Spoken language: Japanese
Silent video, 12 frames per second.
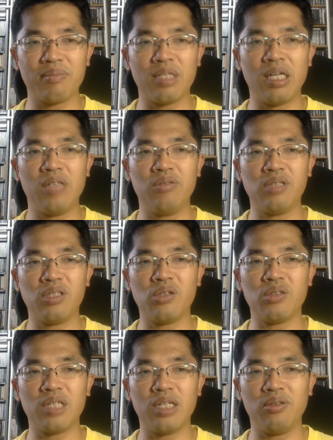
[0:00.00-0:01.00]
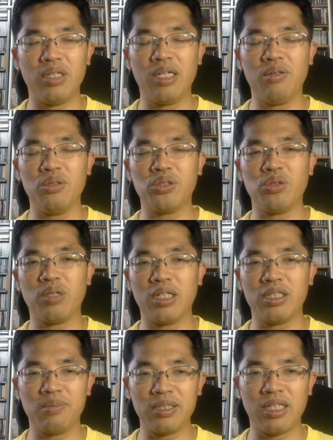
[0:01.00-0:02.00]
えー、ユニクロさんの例を紹
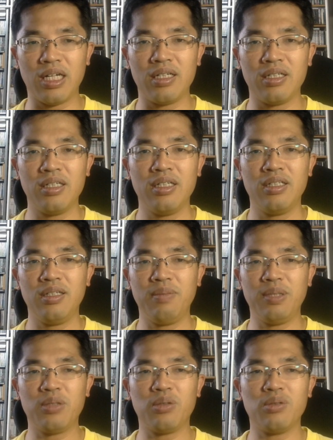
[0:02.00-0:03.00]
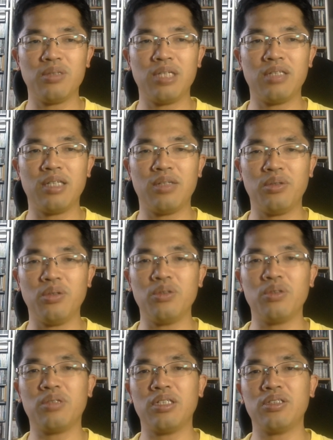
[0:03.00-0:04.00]
介しました。
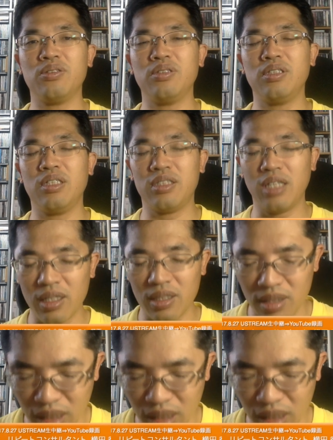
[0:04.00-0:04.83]
リピートコンサルタント、横田修理でした。あ